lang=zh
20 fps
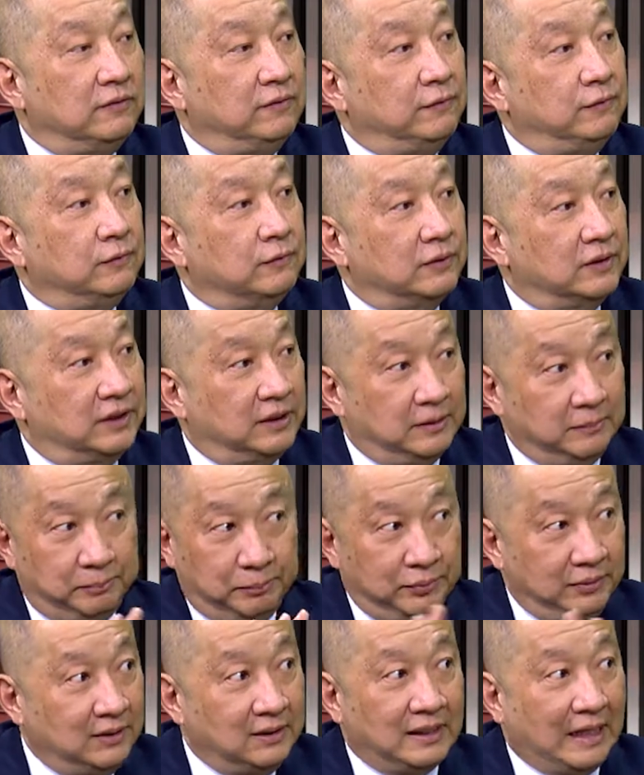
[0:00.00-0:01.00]
负五十
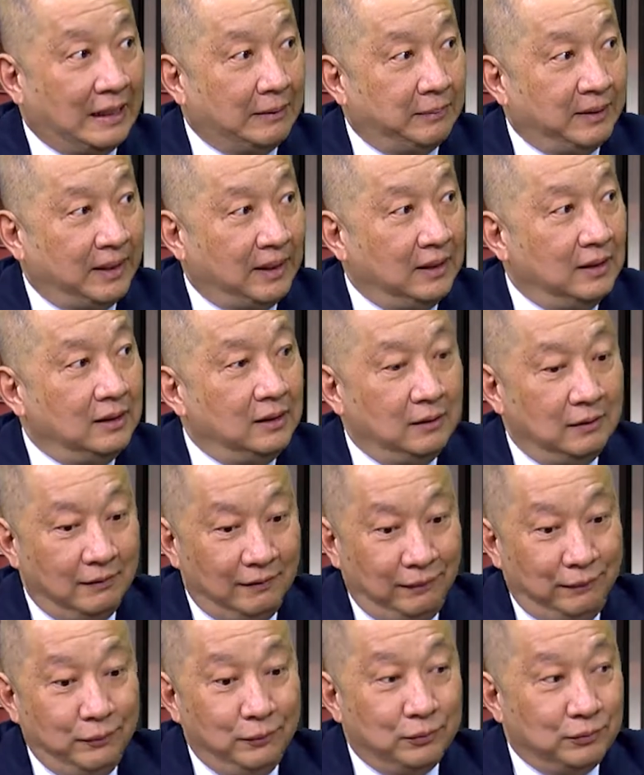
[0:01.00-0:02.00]
不是打平，
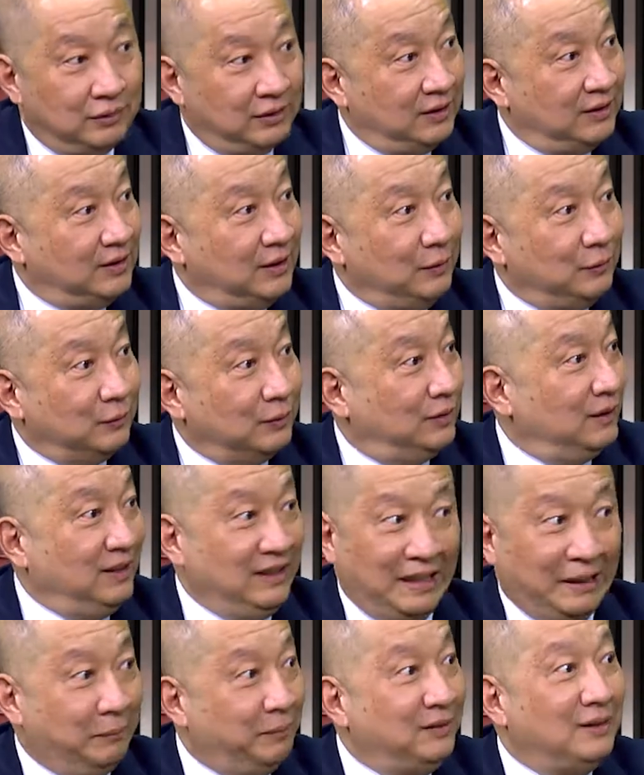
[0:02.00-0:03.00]
负五十正五十
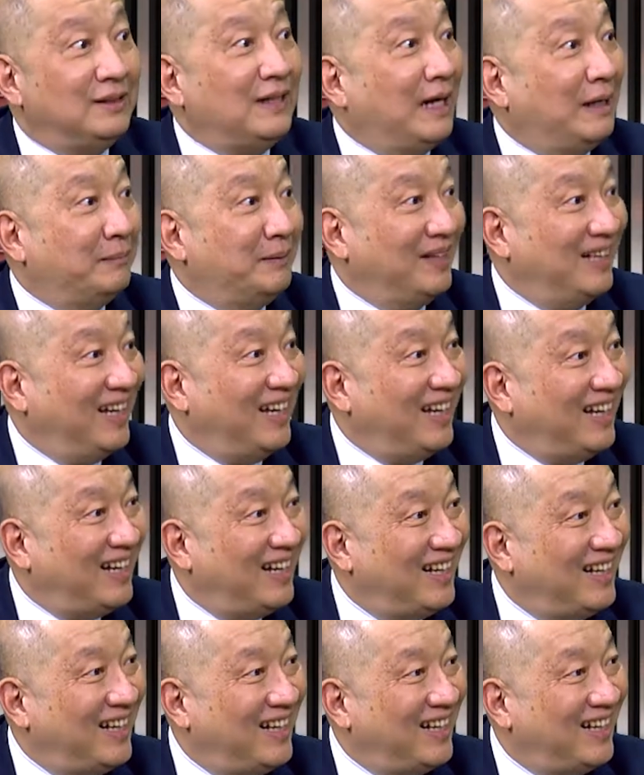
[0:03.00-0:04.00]
也不是打平哎，
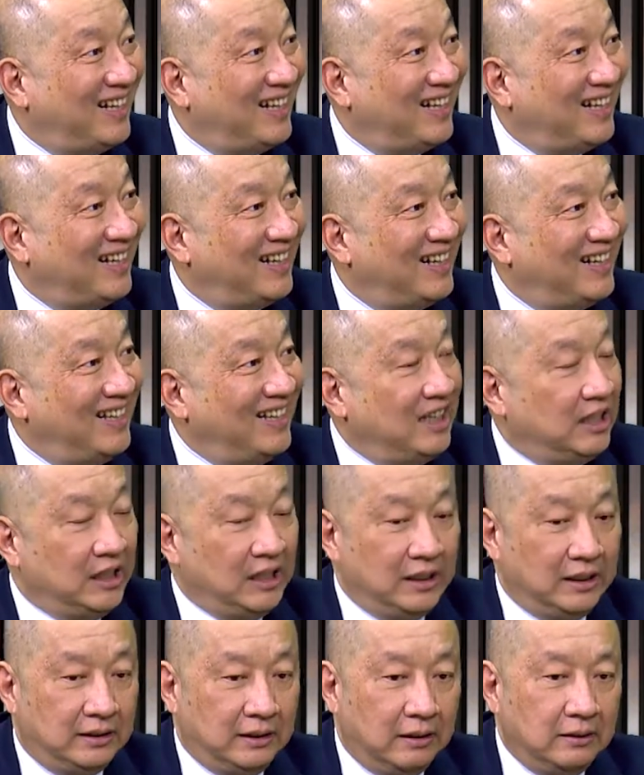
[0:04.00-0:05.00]
嗯，
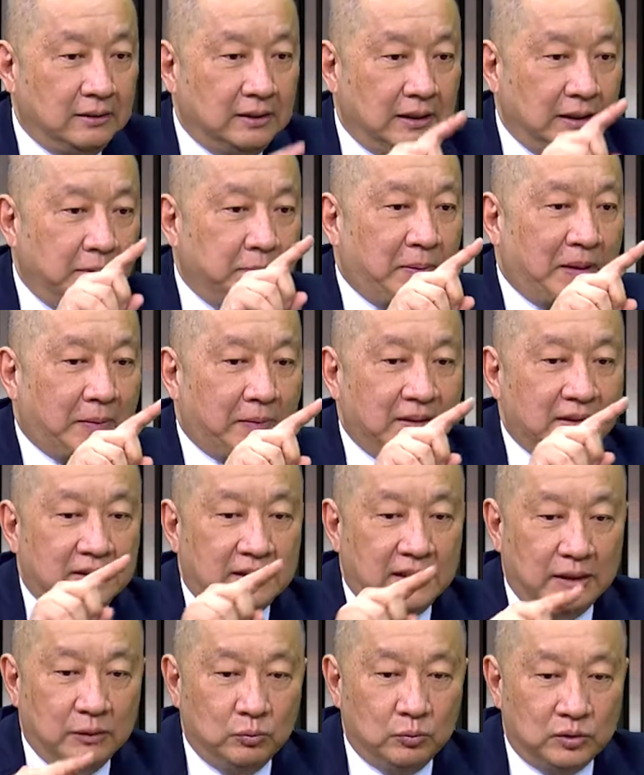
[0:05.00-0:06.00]
你当你一百万
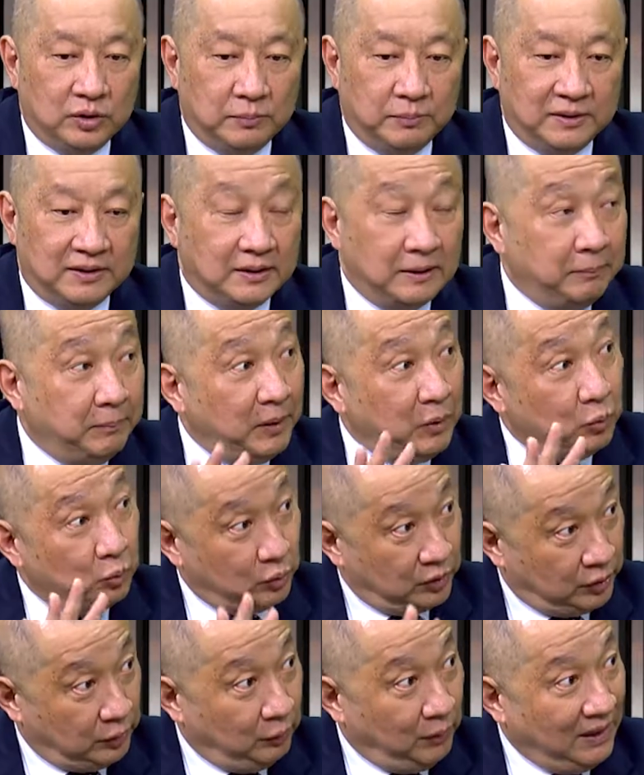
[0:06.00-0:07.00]
跌五十 percent 变五
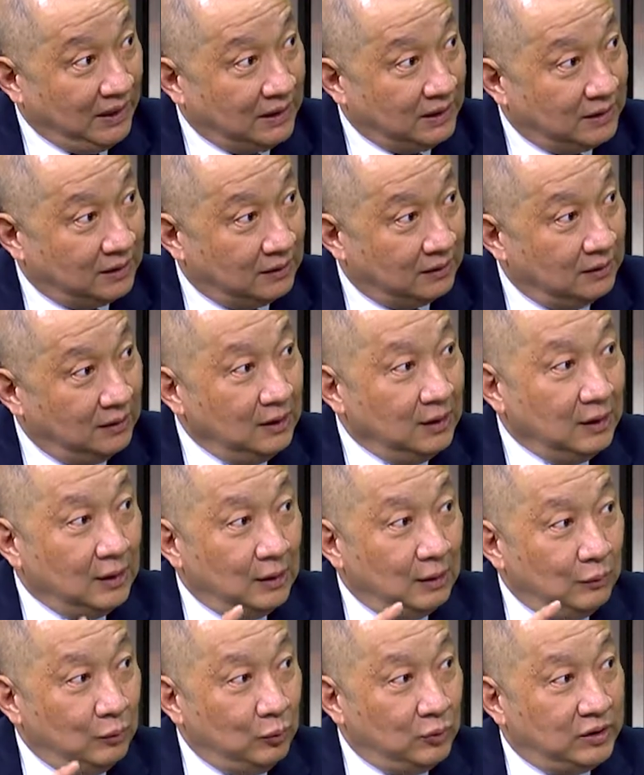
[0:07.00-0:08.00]
十万的时候，
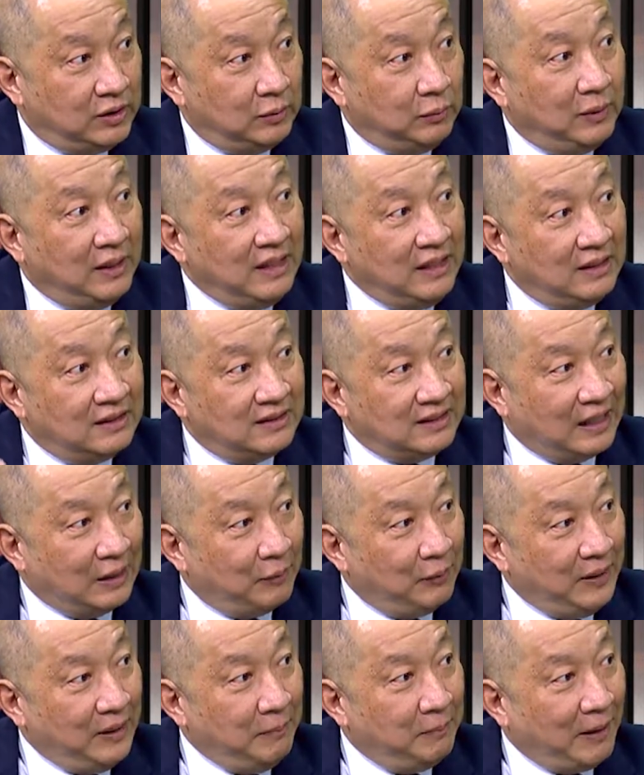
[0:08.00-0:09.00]
五十万要涨
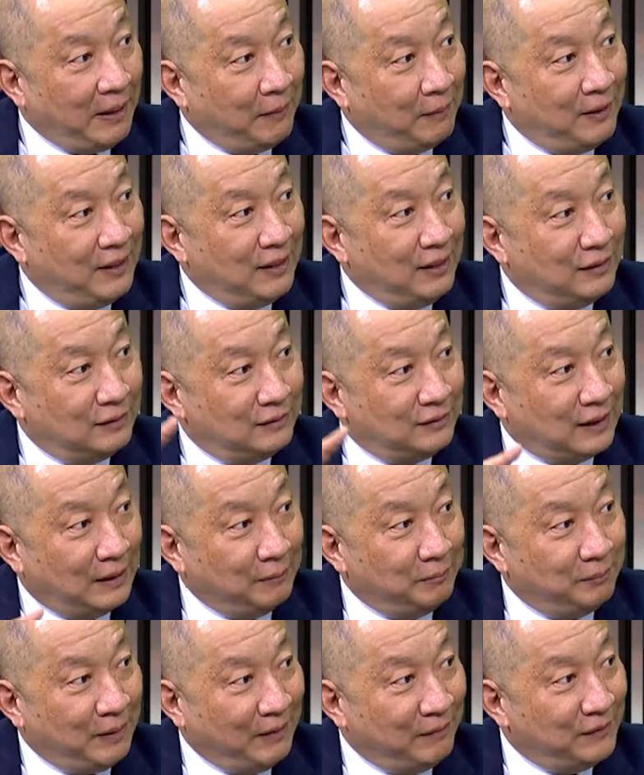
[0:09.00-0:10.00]
回一百万，要
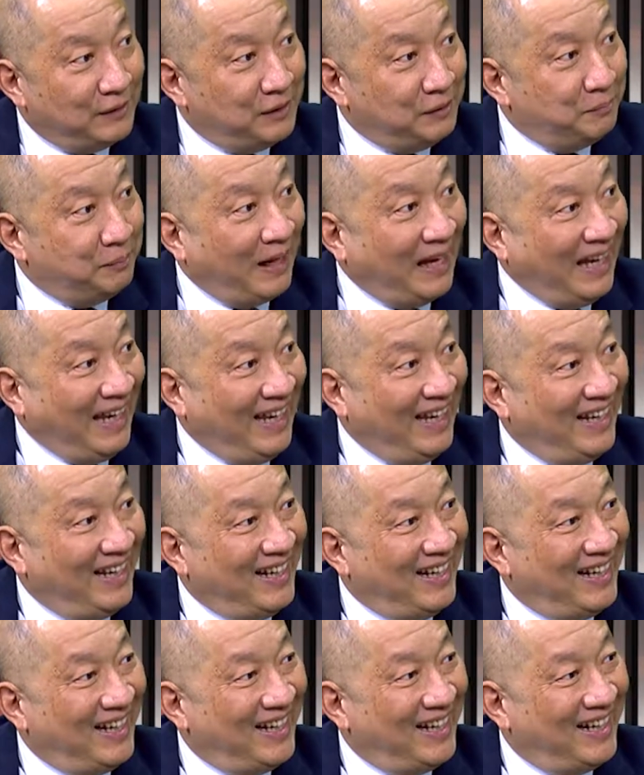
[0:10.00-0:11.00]
涨百分之百，
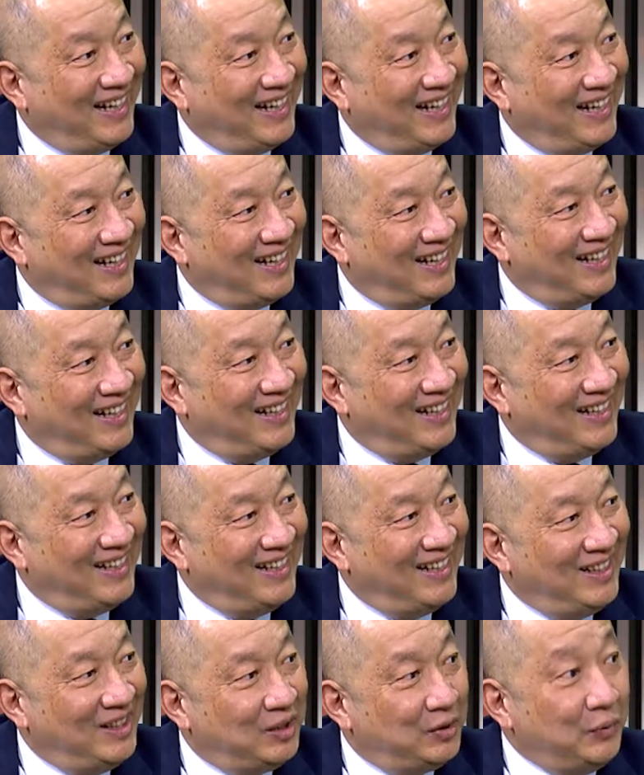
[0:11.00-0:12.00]
嗯，
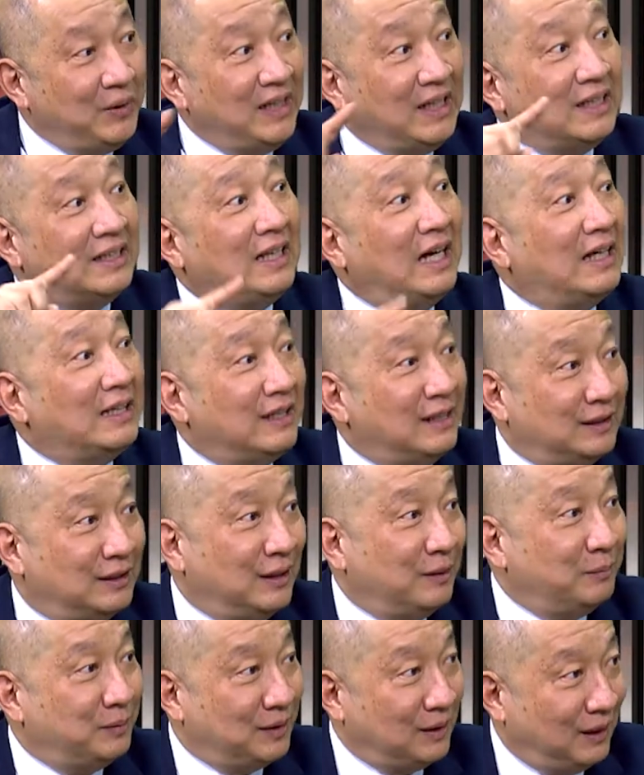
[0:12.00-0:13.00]
所以一个大跌
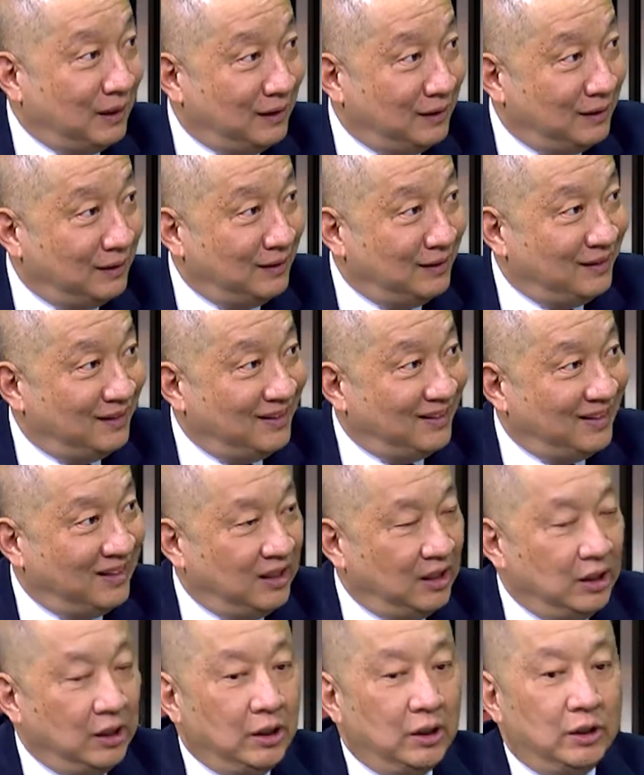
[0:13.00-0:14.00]
伤不伤？是，
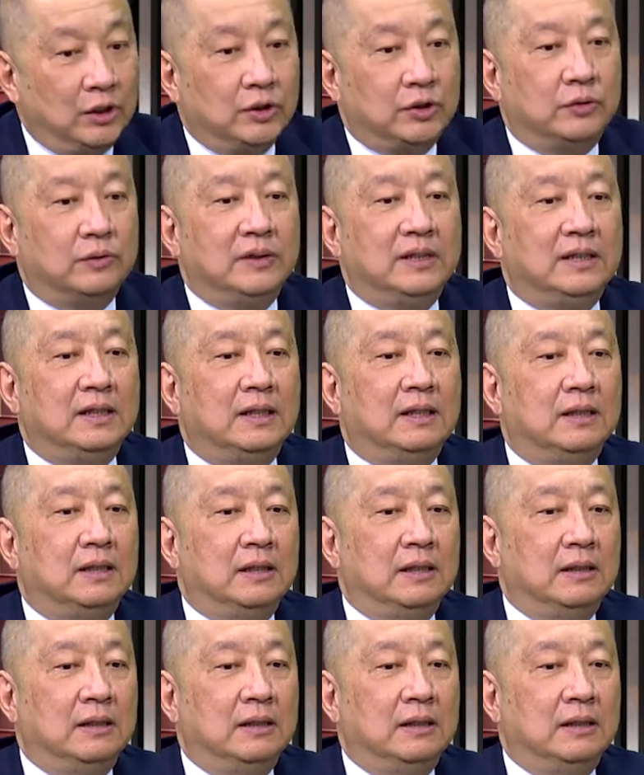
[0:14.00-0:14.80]
所以呢？